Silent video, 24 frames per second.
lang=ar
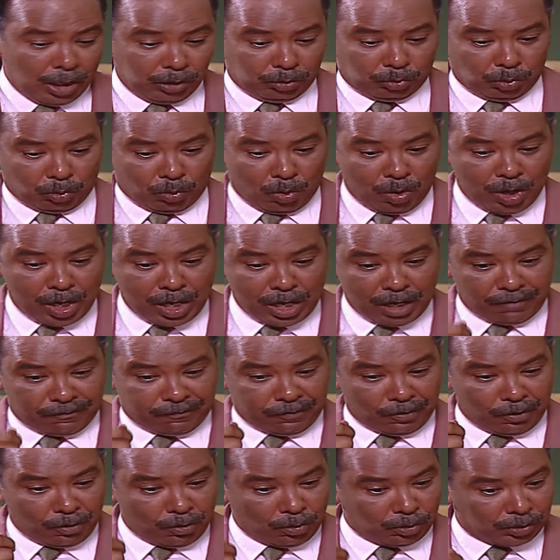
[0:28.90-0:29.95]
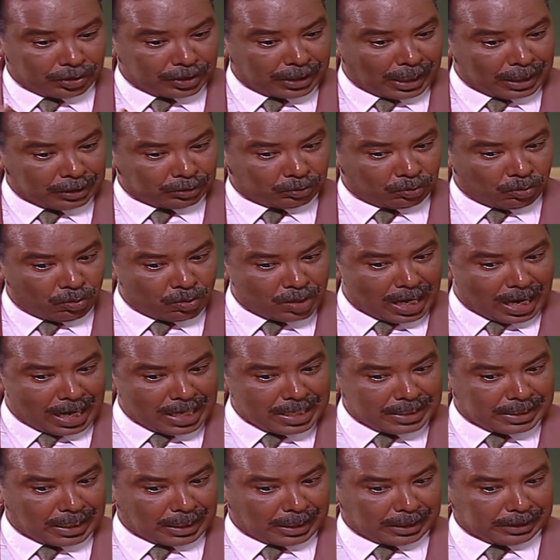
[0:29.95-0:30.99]
تقول الفلوس هتكون
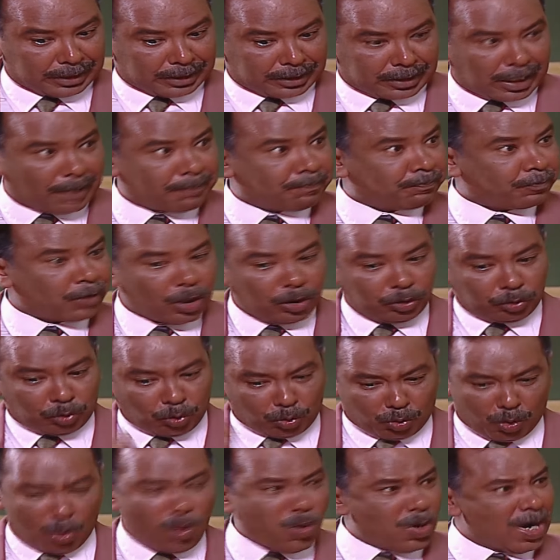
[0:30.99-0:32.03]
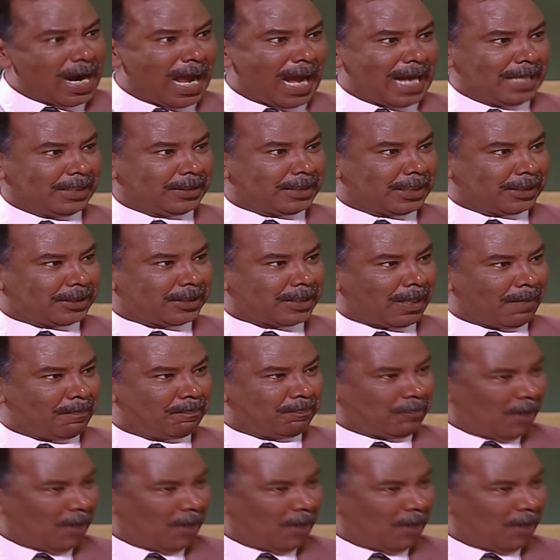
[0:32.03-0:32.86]
عندك السبت تكون عند السبت